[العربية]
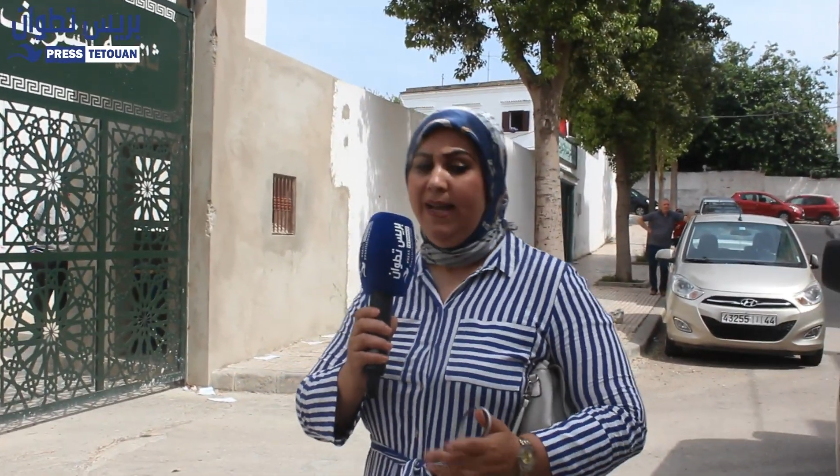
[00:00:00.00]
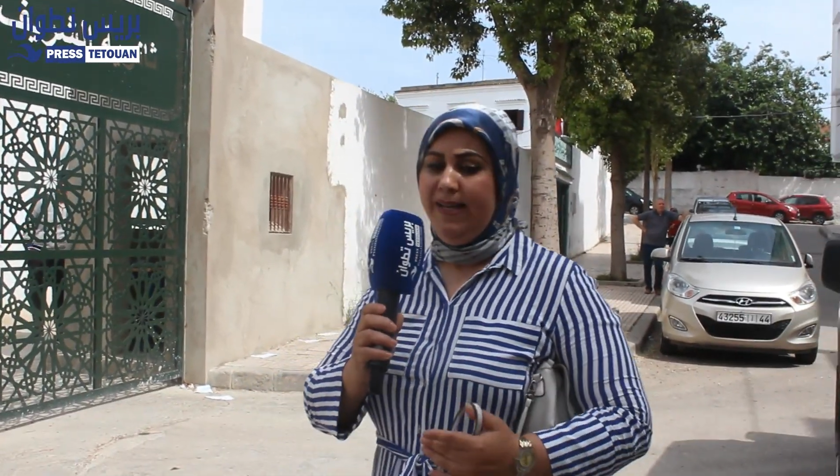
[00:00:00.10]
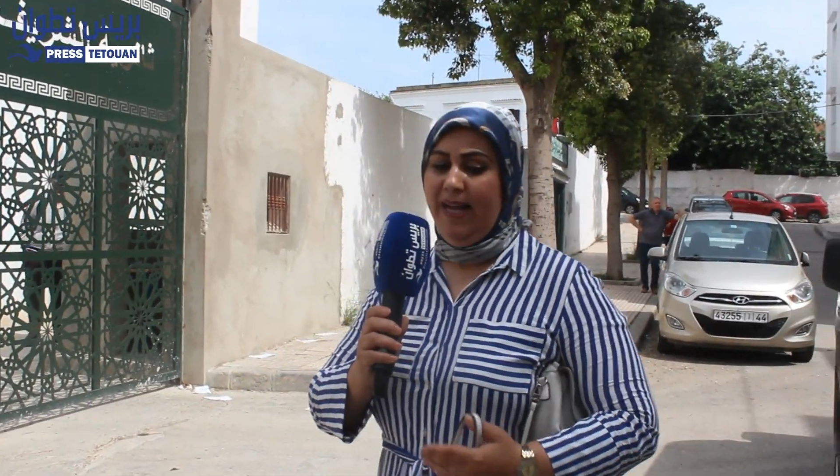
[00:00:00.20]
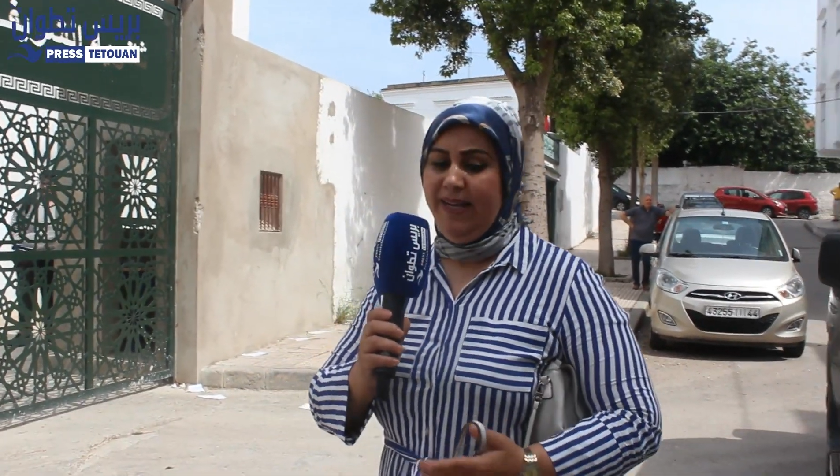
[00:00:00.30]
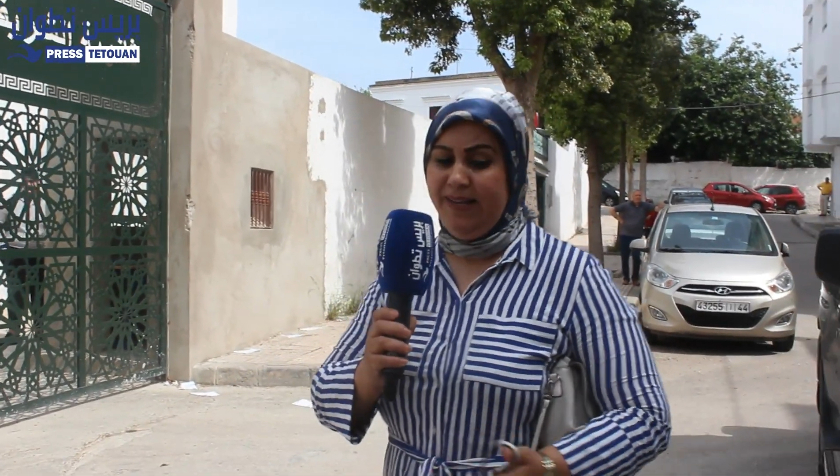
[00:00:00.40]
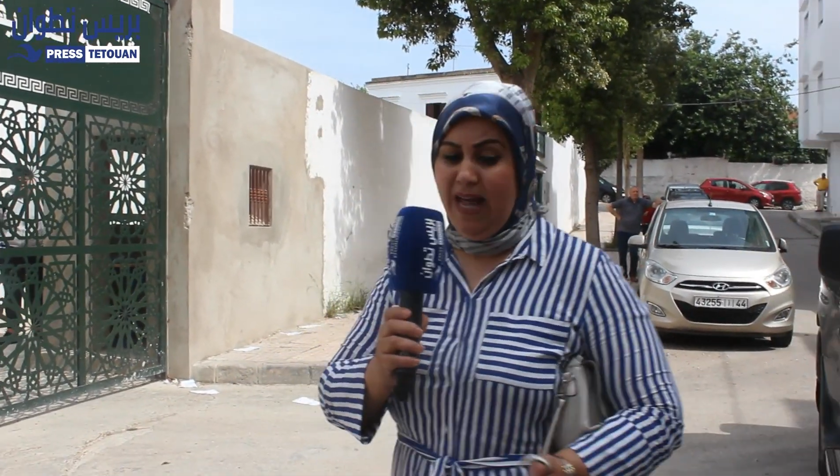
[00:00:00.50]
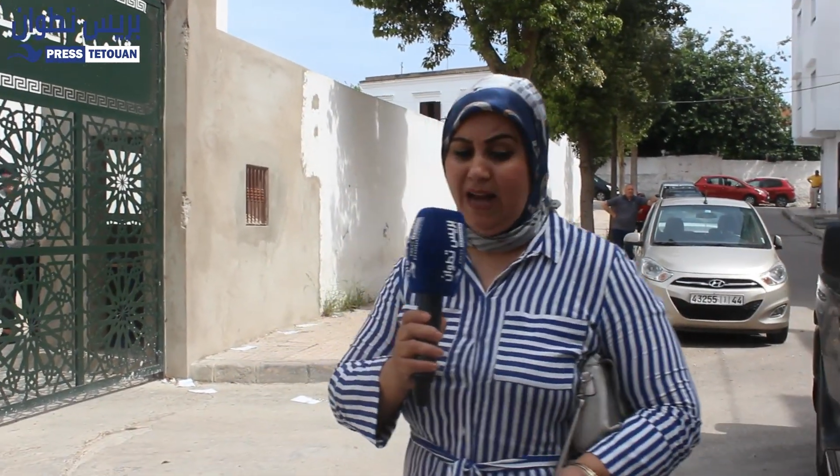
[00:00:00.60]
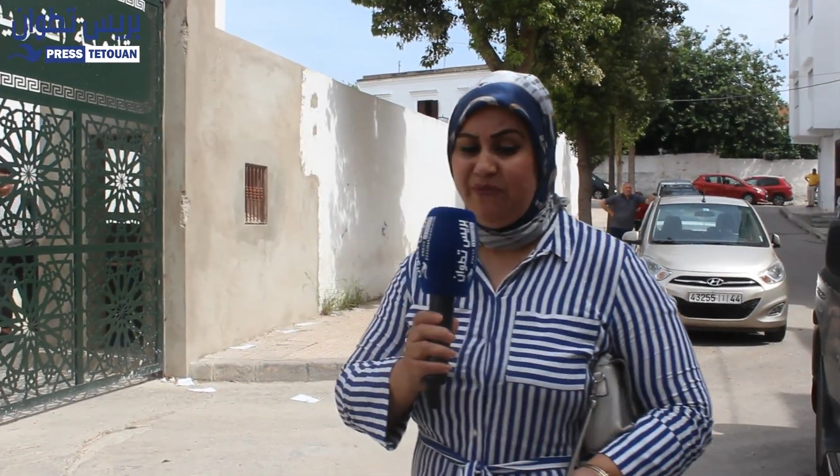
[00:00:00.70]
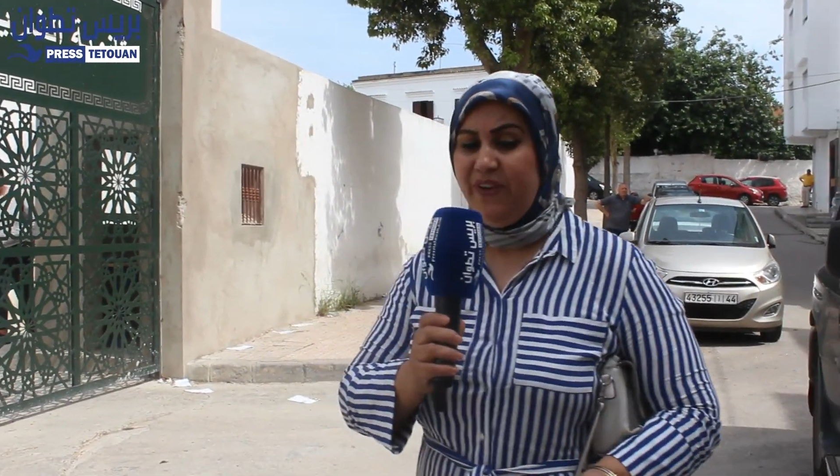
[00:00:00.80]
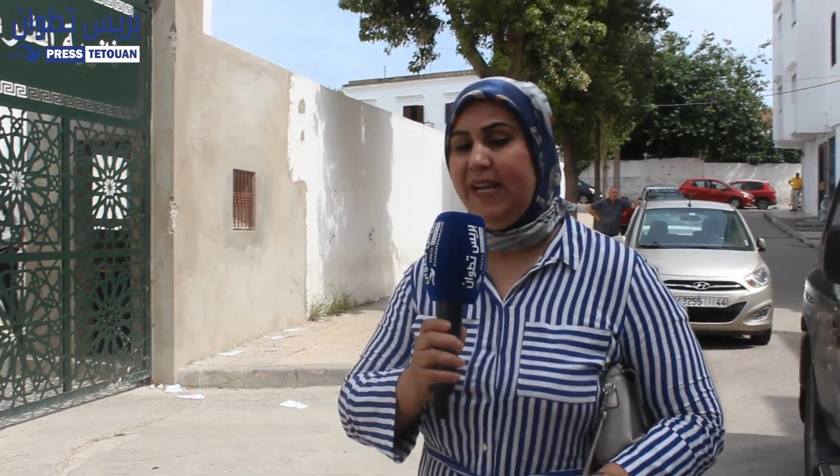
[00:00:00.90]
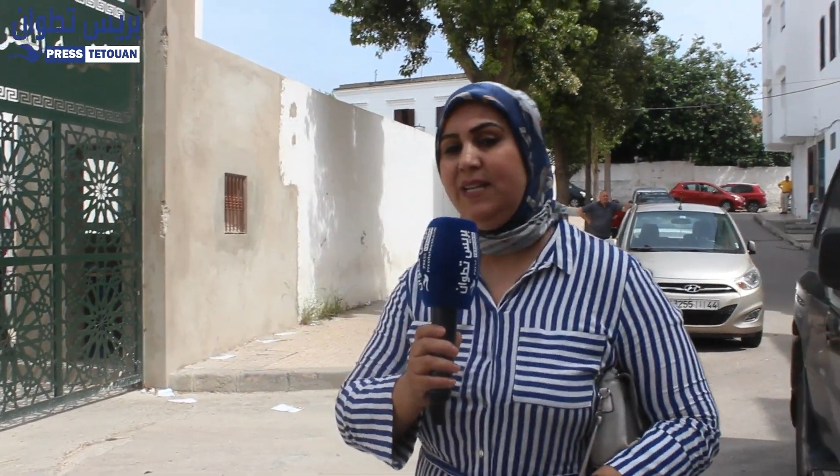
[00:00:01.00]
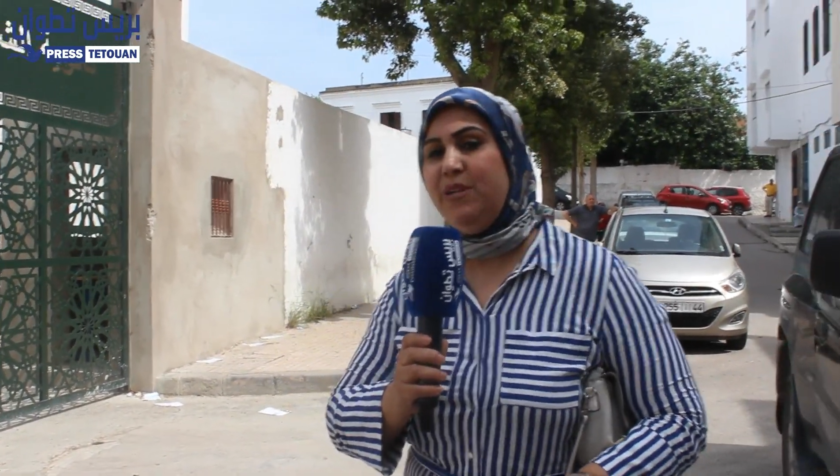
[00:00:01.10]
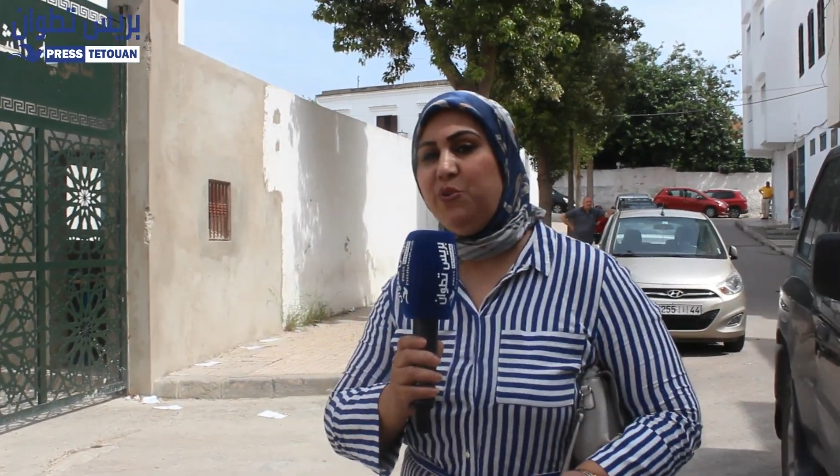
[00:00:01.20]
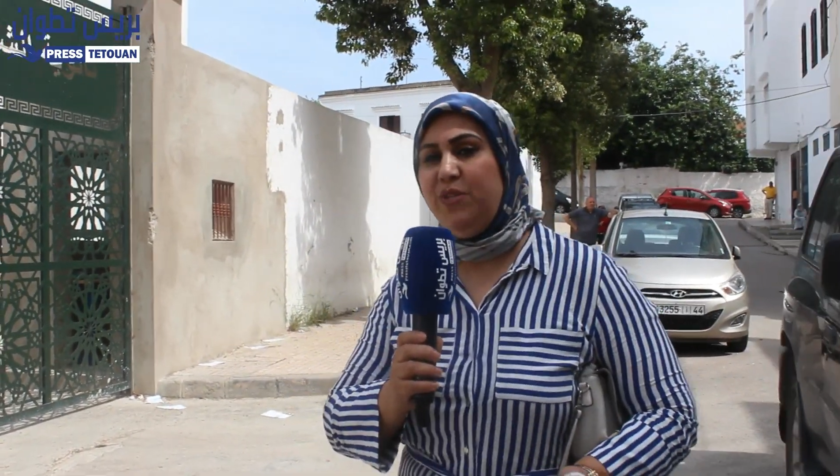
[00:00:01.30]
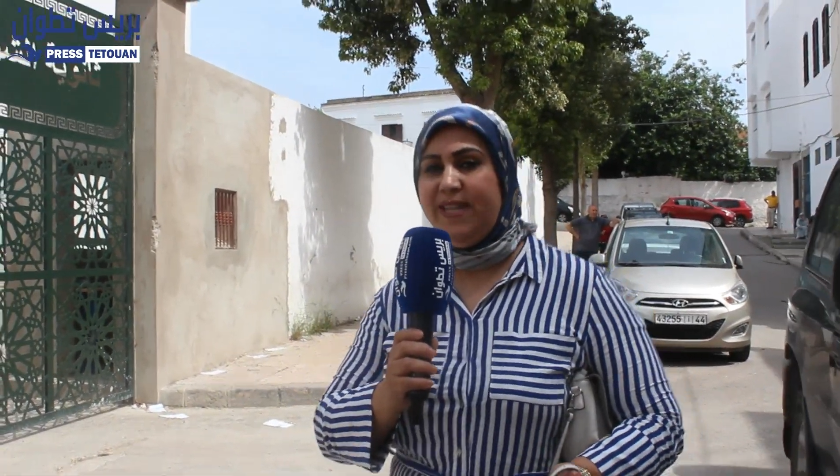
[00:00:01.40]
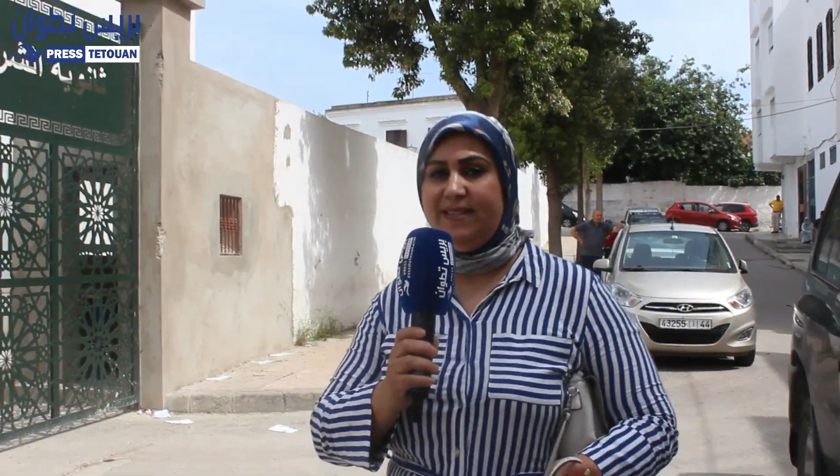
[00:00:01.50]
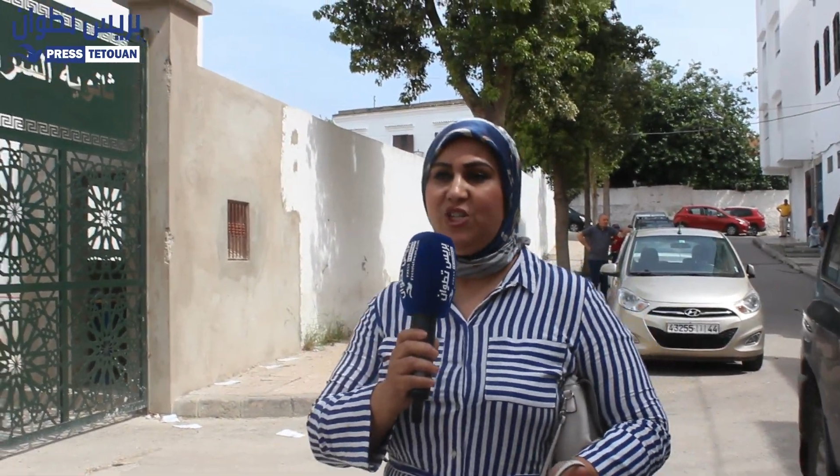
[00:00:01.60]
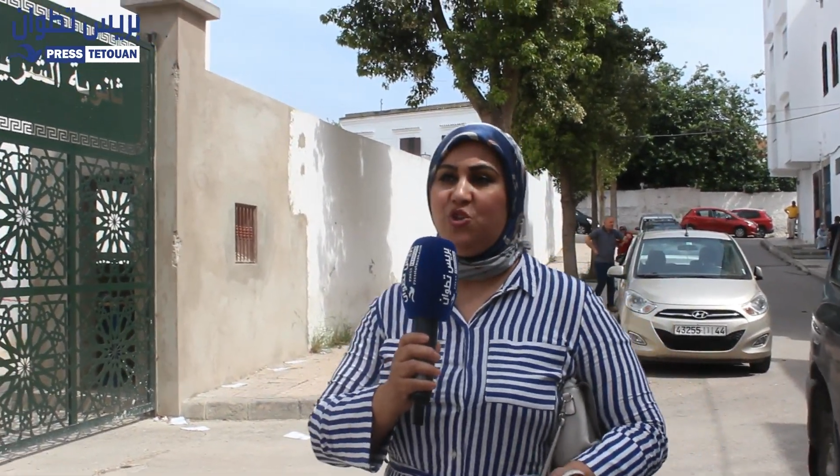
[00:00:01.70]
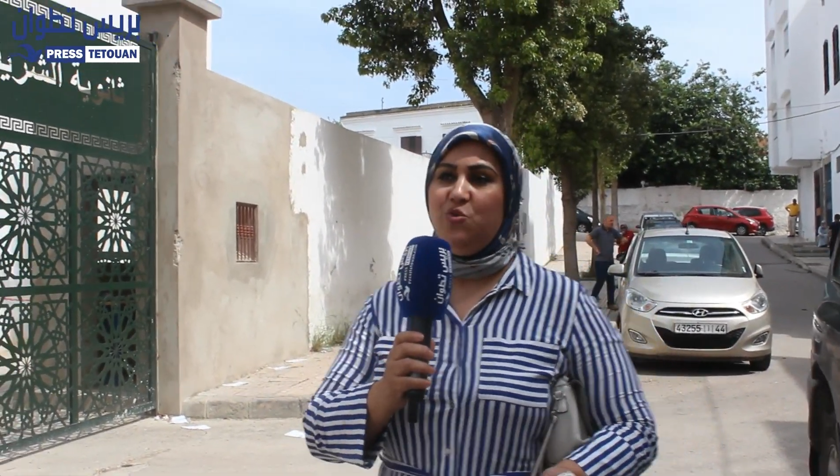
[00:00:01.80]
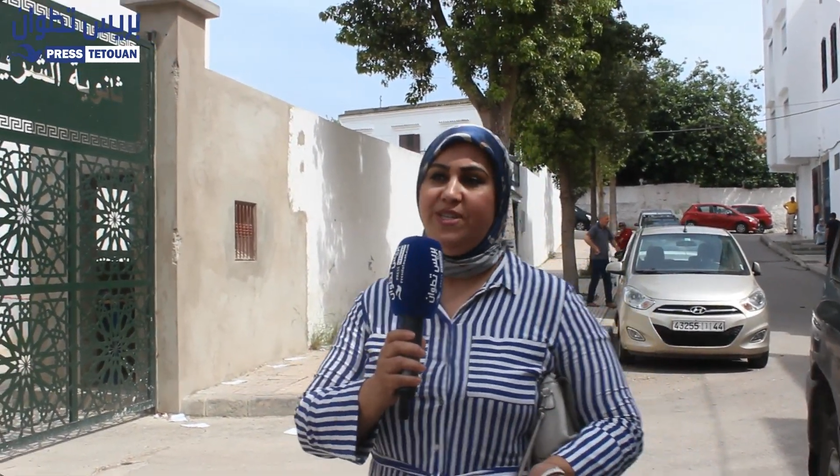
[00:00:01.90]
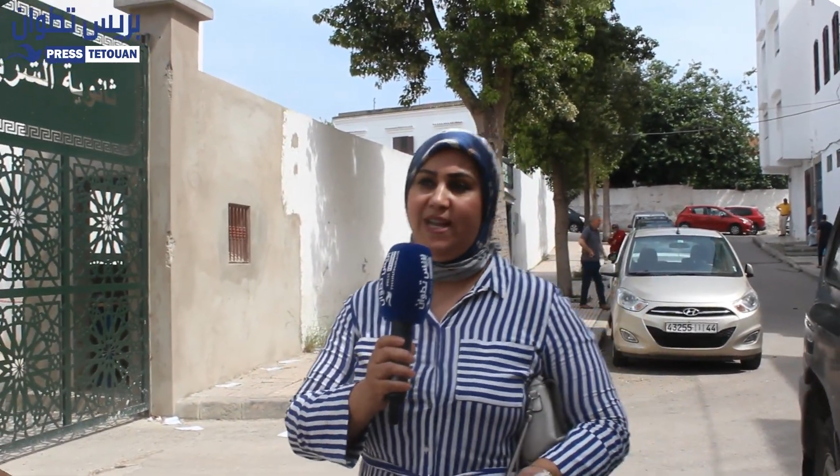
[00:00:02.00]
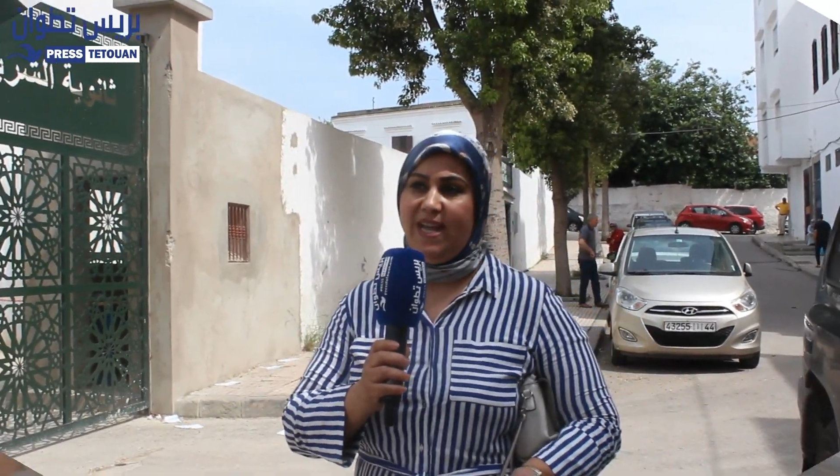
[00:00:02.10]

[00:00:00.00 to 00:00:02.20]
يعني حنا عارفين الخدمه ديال وليداتنا شنو هي